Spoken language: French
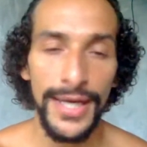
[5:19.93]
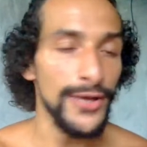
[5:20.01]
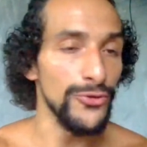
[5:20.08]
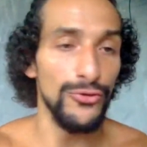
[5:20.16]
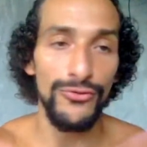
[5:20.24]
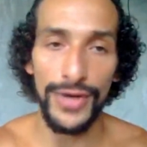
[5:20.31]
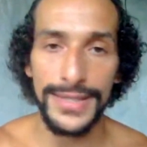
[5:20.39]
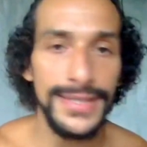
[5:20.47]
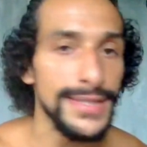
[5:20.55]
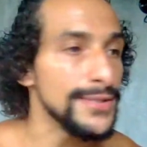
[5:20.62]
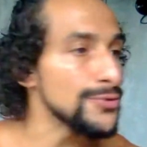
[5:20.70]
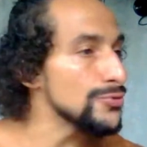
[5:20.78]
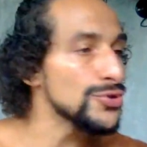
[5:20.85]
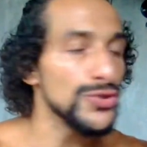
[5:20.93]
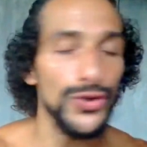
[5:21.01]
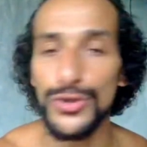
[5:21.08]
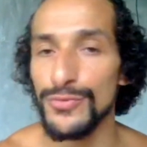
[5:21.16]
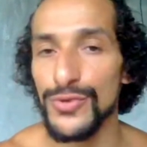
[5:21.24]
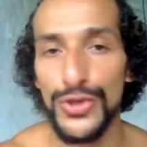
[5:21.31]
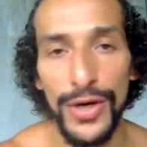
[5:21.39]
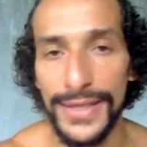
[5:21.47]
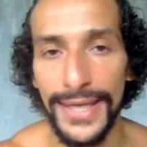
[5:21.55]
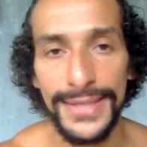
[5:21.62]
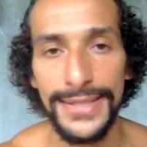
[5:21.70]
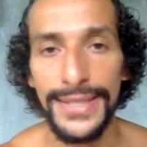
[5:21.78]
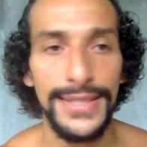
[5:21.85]
Donc voilà, si tu, tu me sors un
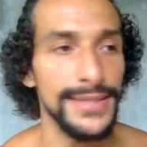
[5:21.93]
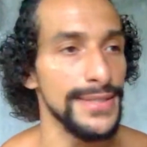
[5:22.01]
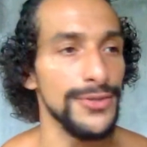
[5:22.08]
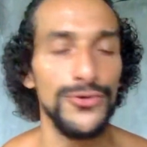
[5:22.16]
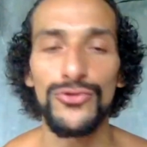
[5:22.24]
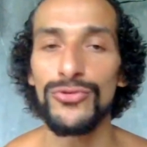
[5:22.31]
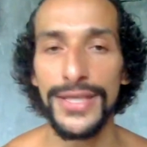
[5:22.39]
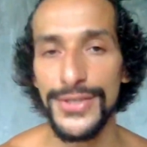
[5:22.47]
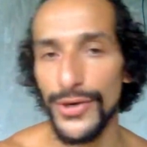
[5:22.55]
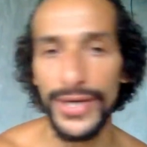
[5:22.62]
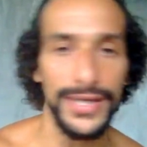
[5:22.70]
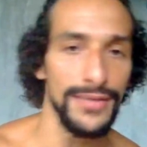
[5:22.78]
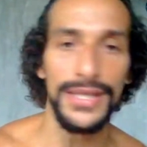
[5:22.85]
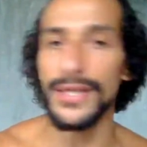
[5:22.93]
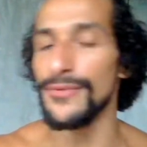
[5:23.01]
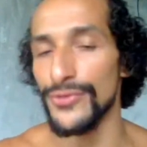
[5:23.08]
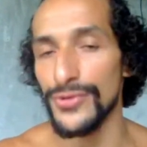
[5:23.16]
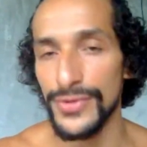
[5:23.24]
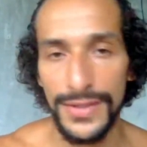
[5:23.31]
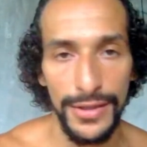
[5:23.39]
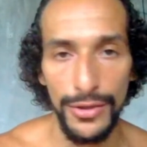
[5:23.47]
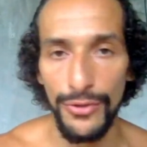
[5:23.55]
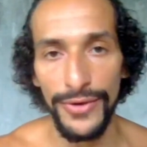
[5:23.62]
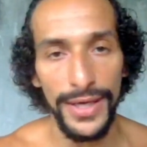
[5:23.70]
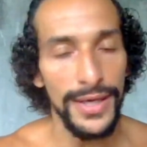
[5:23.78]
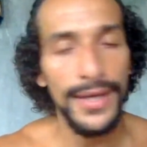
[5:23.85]
article qui dit que toutes les heures et demie, il faut se
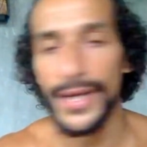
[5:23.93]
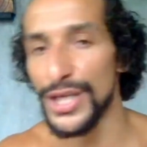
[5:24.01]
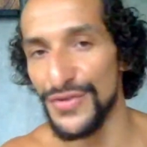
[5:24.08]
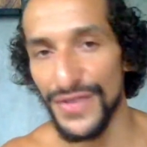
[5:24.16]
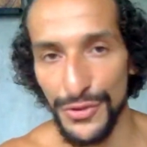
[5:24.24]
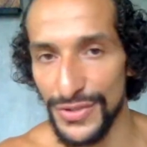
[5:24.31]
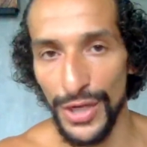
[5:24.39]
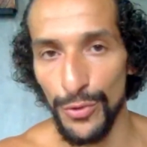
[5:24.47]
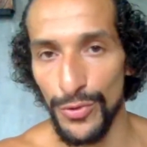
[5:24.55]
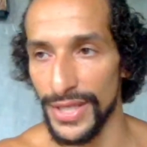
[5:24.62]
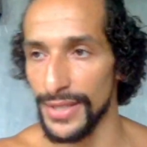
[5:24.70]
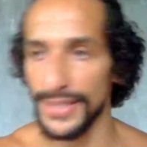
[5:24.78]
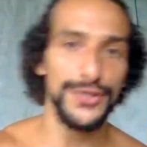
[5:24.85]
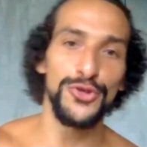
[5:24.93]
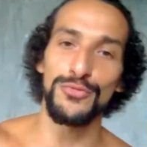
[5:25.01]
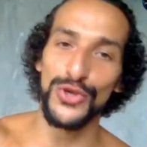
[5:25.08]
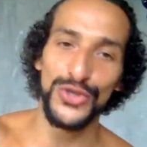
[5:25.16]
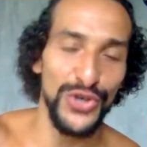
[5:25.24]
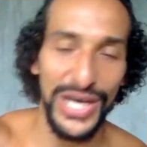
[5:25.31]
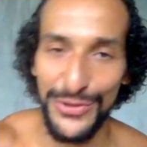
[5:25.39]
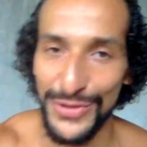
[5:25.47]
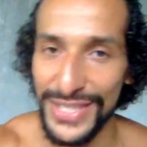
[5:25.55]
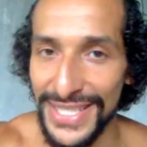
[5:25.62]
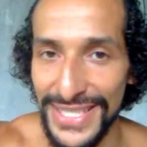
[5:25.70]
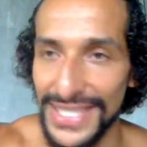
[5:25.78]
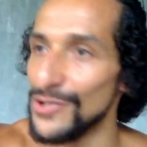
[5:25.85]
lever, je vais te dire oui. Et si tu m'en sors un autre
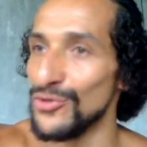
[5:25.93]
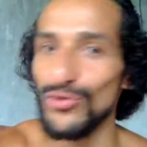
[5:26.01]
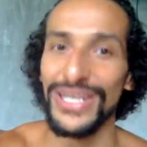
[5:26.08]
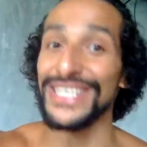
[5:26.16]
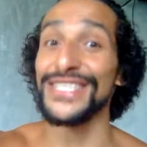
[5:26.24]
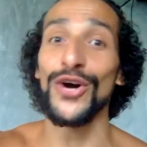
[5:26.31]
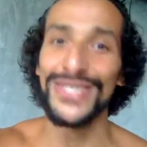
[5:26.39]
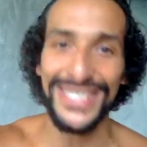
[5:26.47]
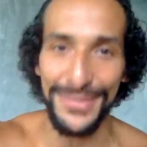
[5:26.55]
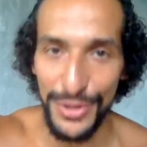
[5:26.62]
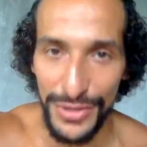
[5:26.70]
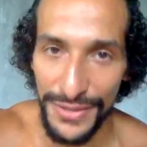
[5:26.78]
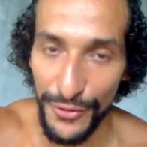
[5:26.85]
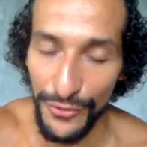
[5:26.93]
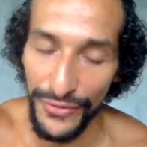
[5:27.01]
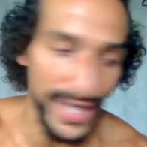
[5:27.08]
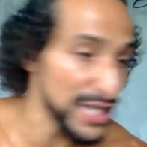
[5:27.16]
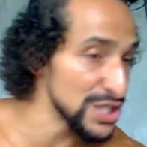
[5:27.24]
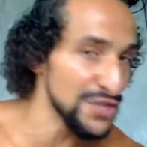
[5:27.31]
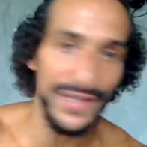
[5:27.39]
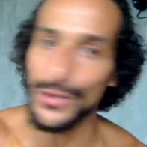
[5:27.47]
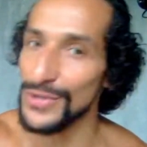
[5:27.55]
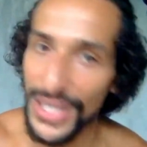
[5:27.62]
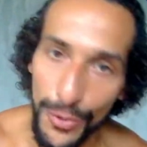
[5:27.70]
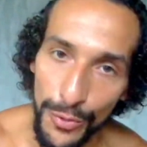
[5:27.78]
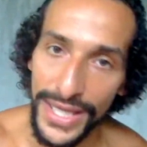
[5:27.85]
qui te dit que toutes les 45 minutes, il faut le faire, je vais te
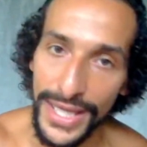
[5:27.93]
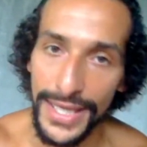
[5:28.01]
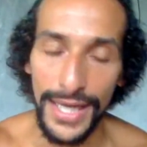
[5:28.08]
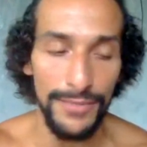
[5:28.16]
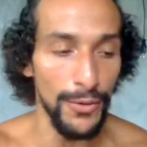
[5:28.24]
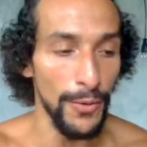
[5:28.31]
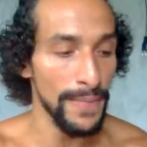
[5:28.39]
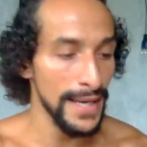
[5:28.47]
dire oui également.